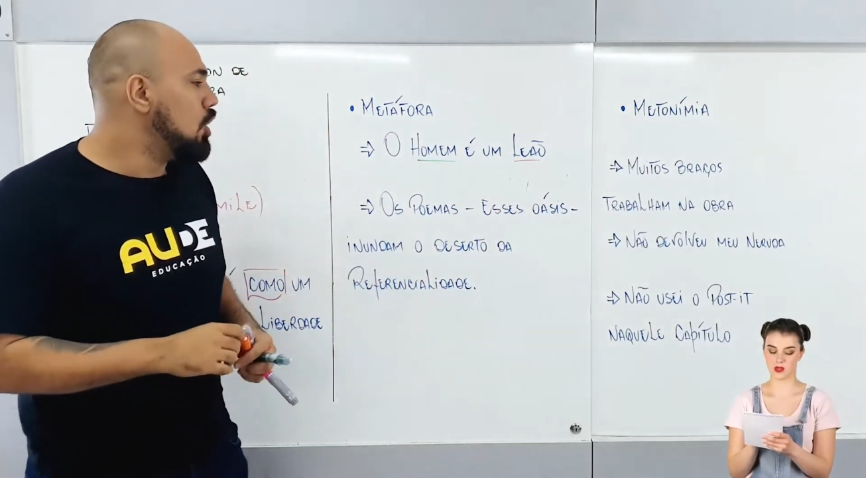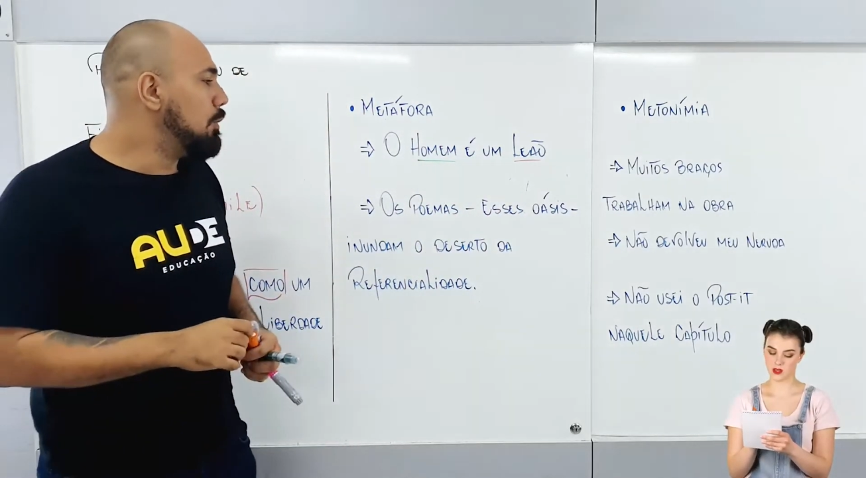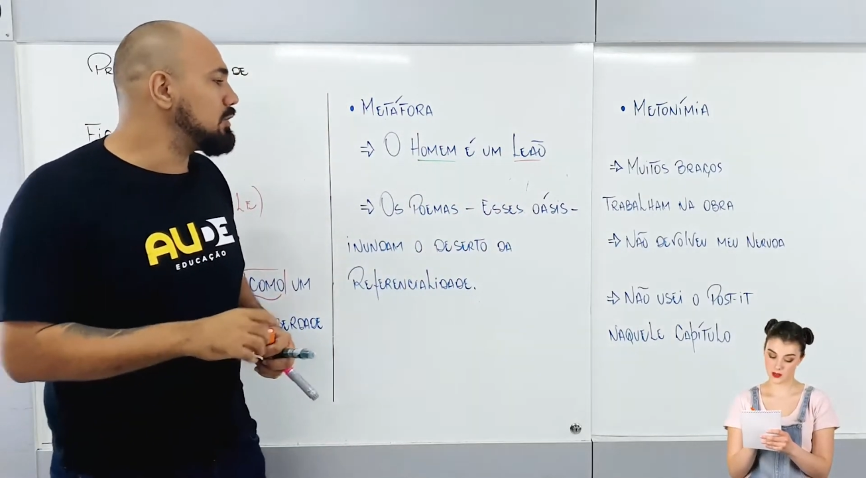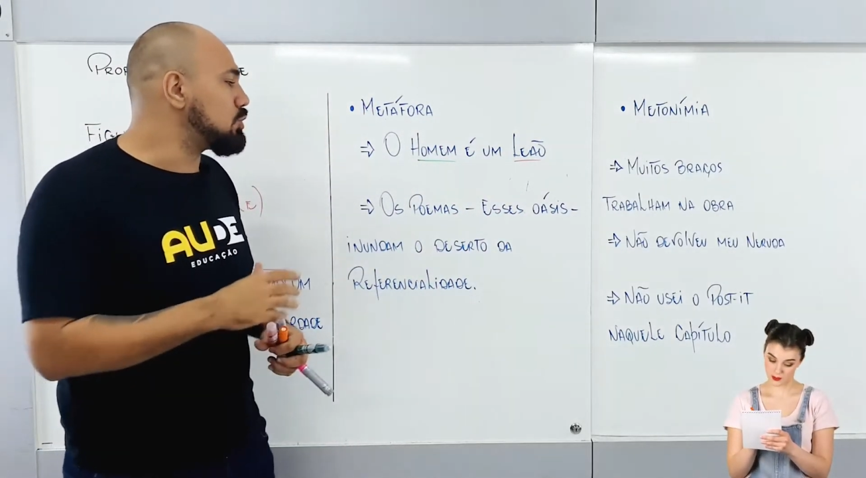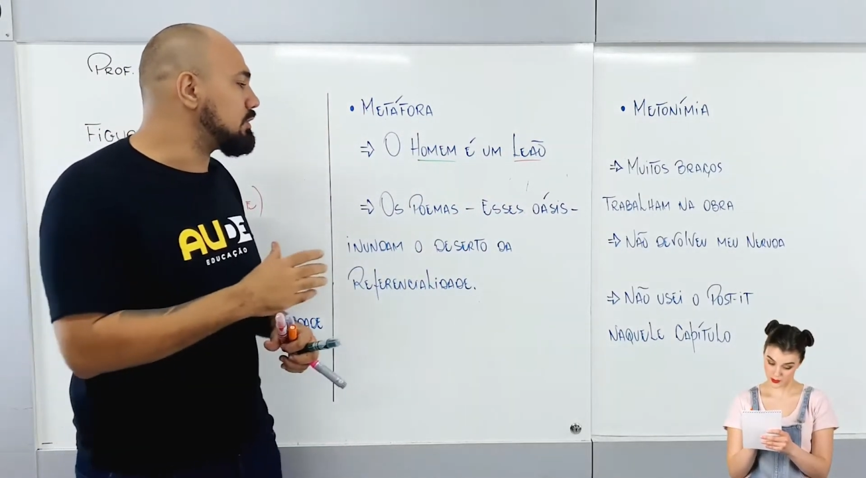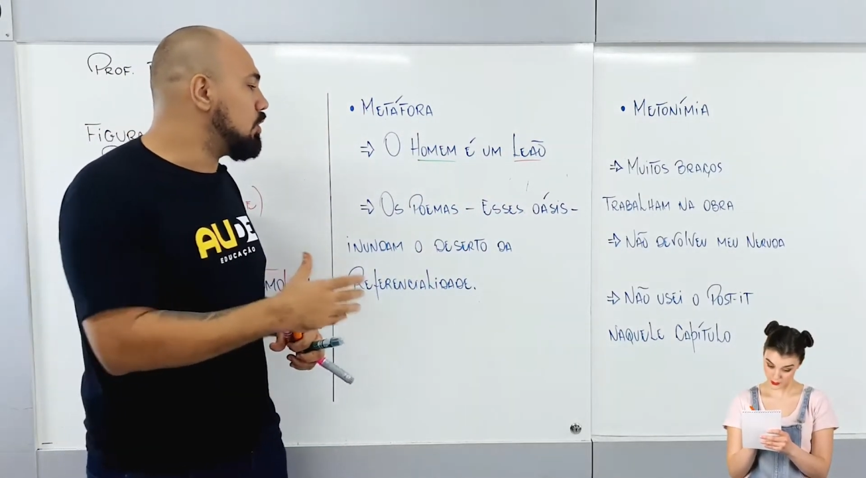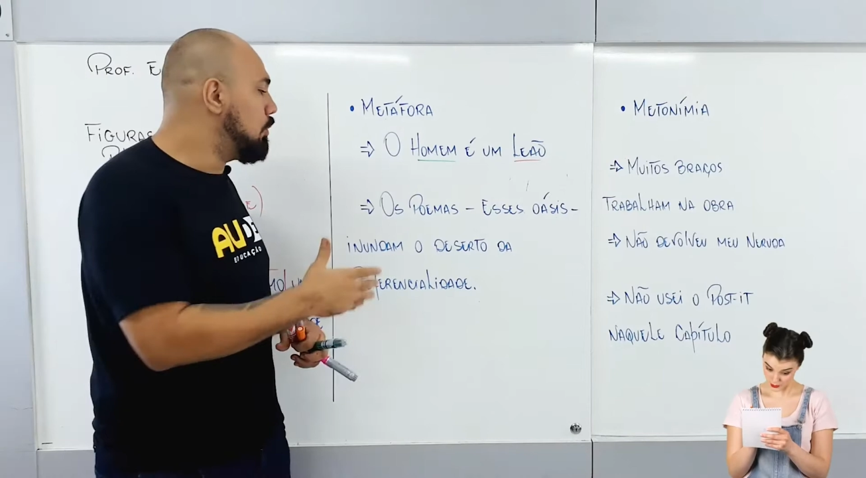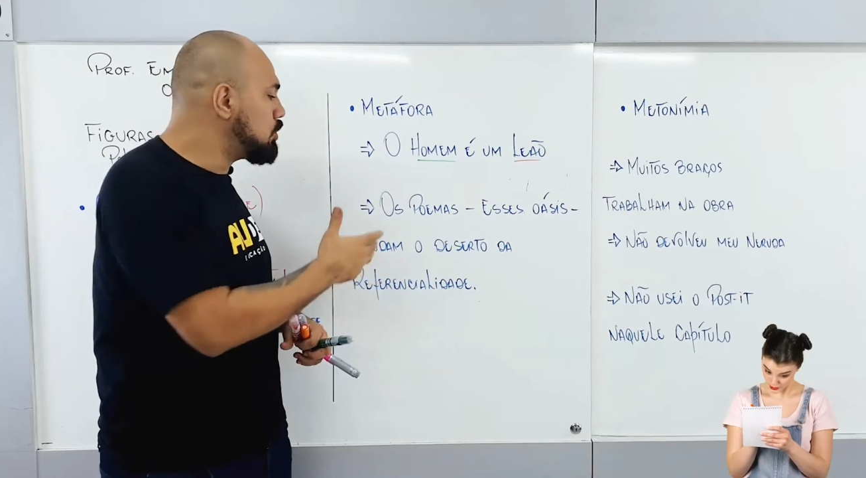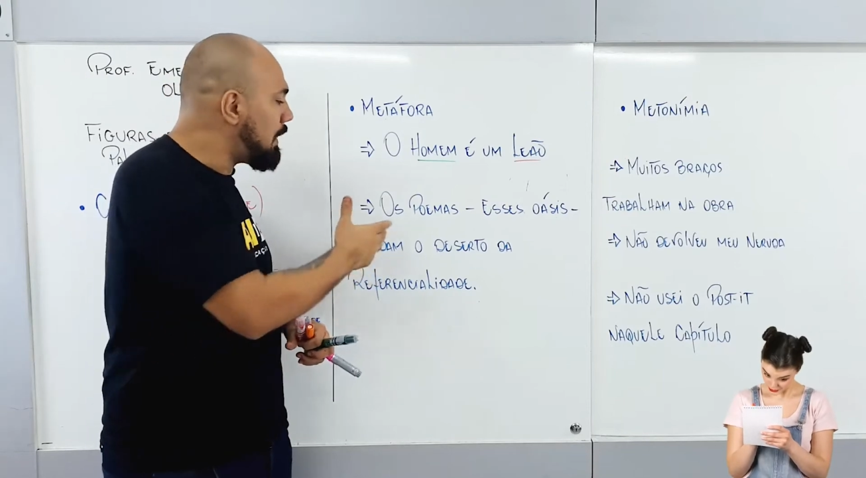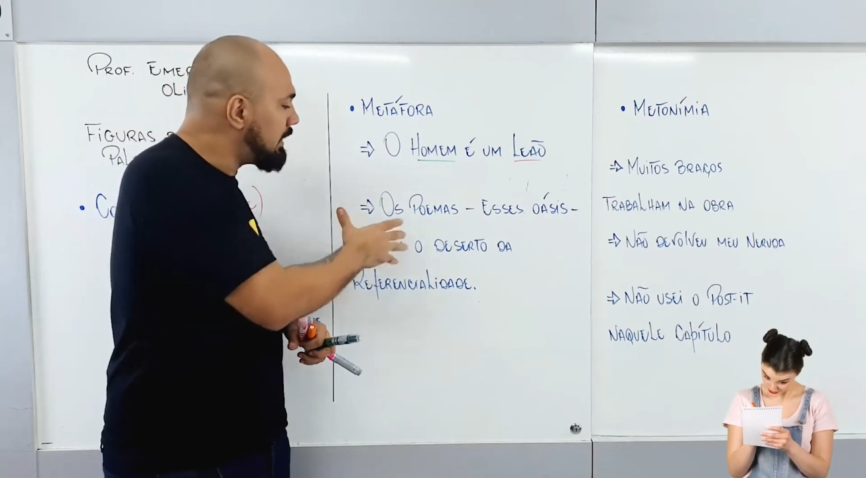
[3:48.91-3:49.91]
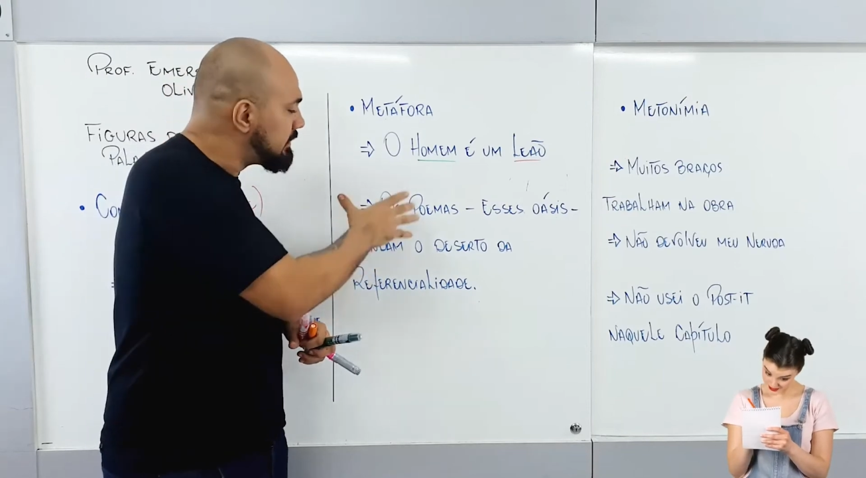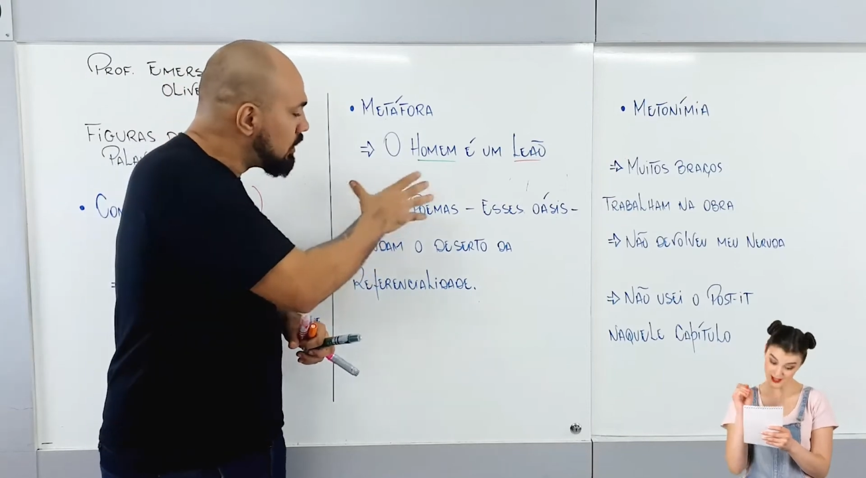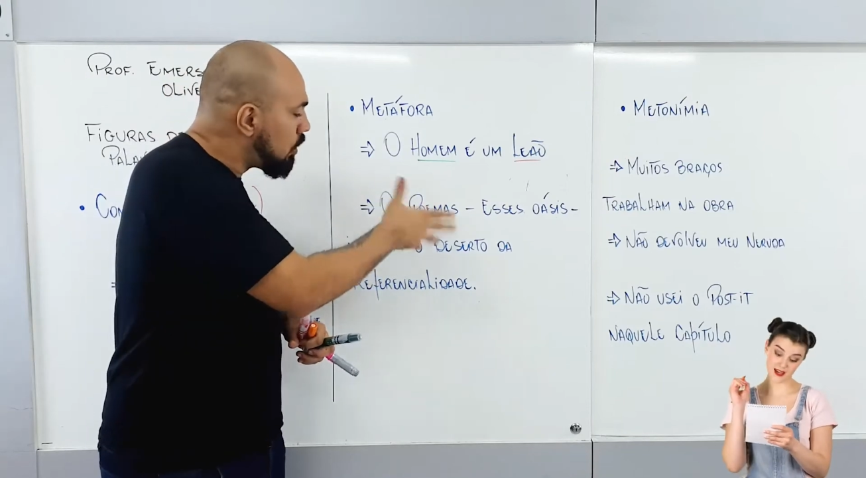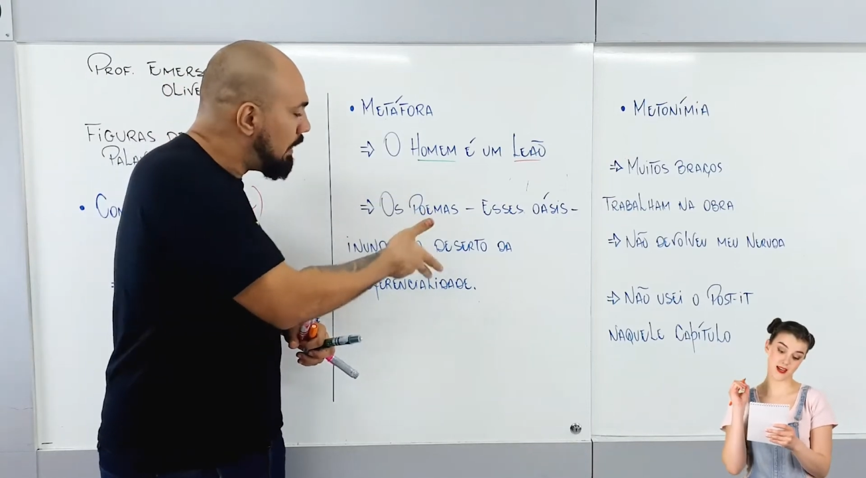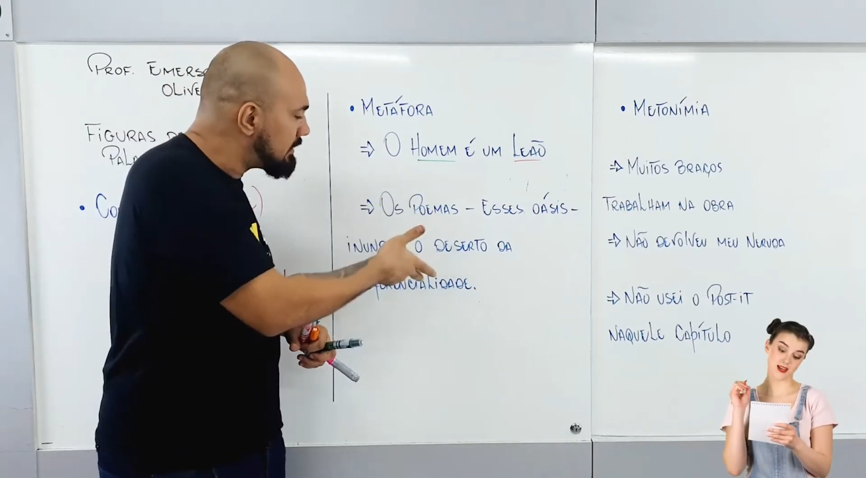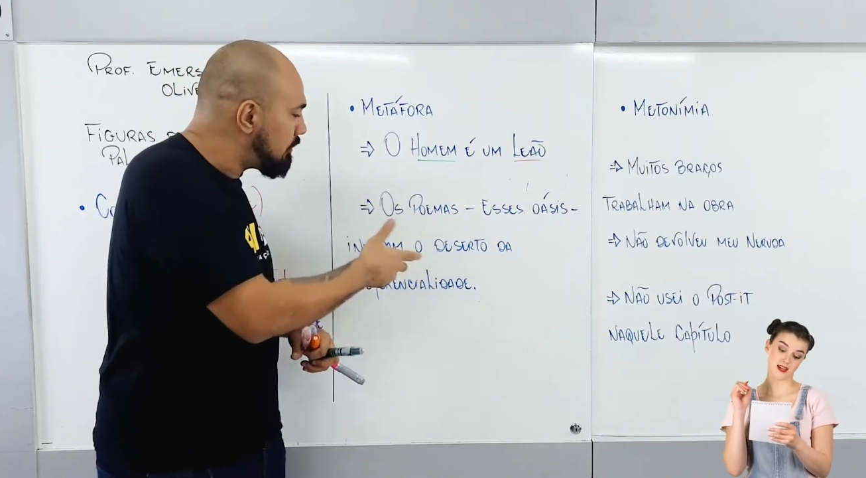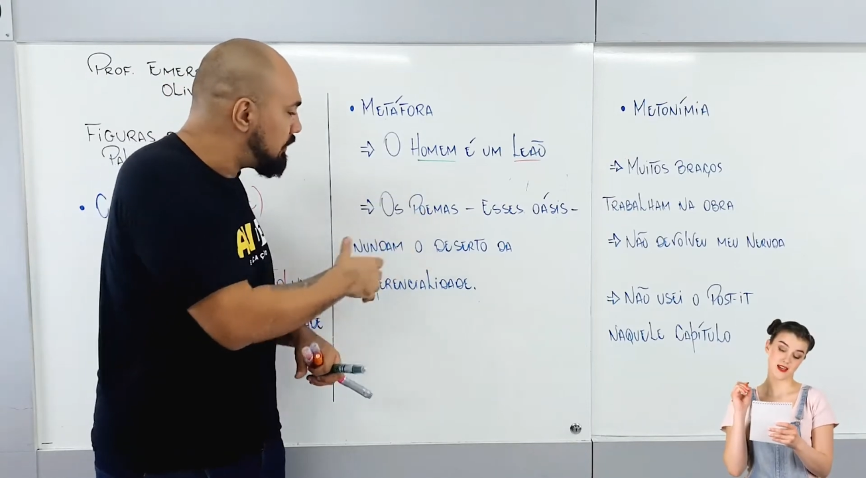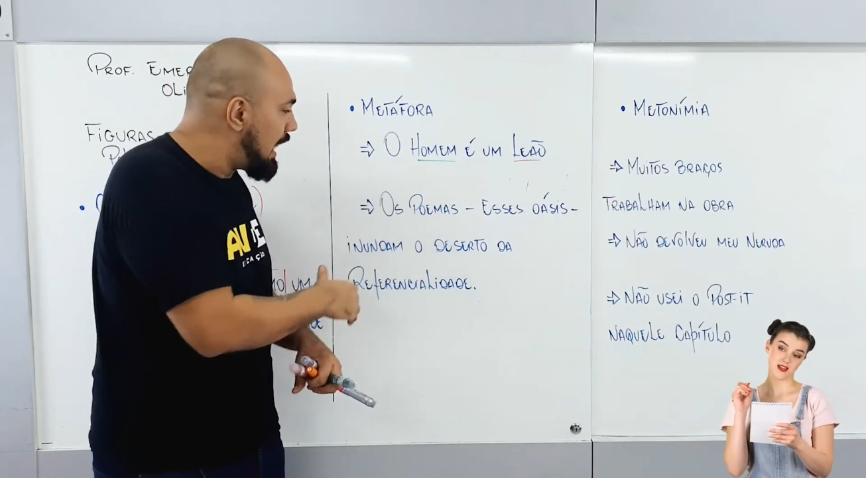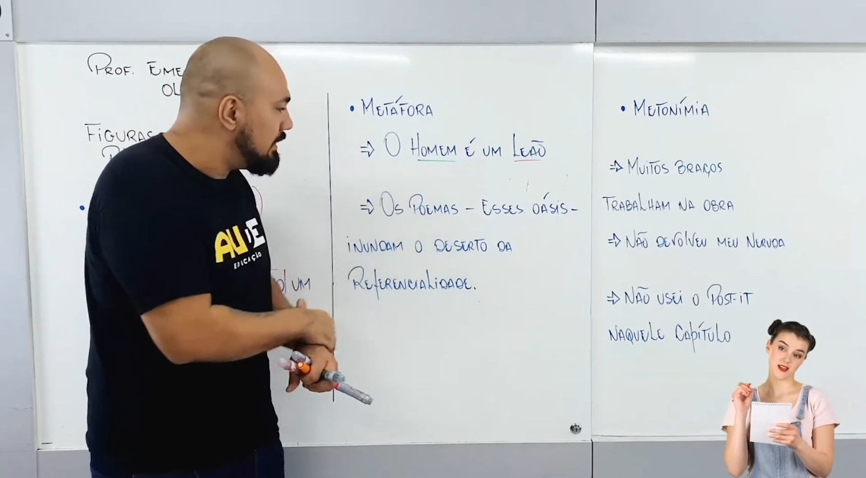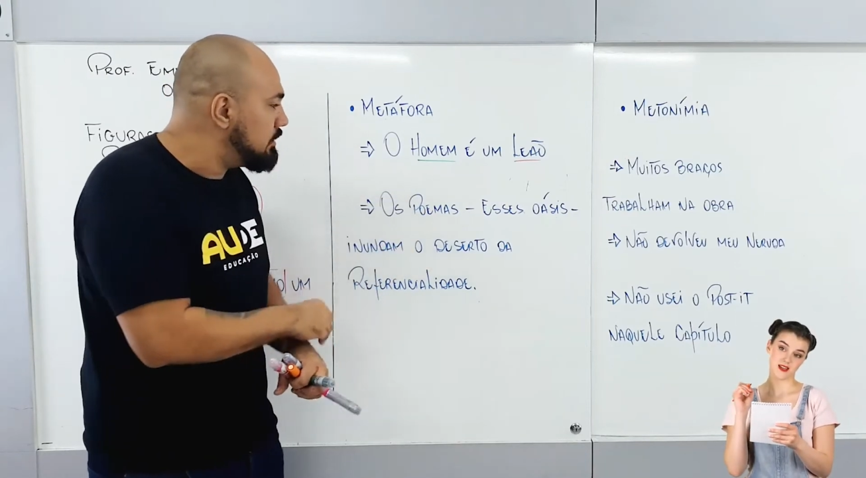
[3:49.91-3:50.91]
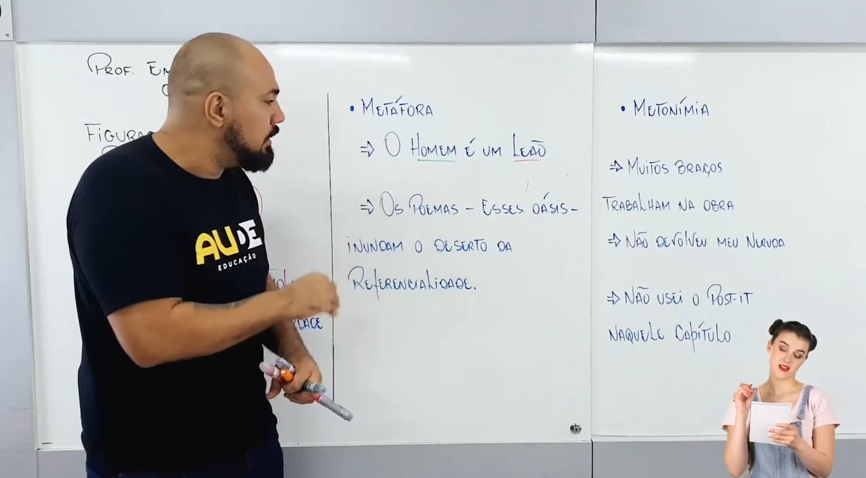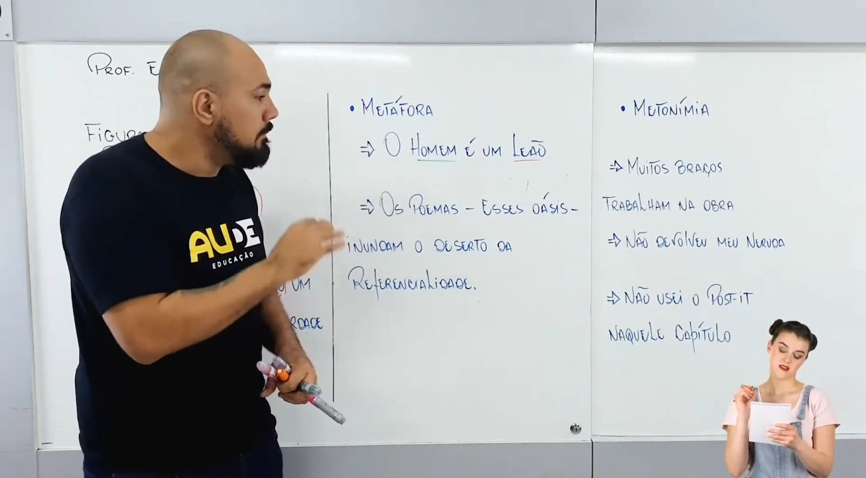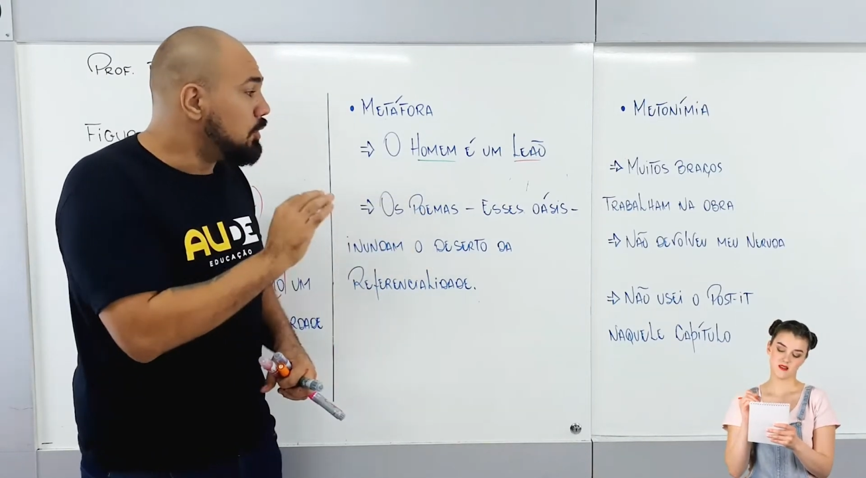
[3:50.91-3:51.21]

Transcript: uma situação muito parecida com essa frase.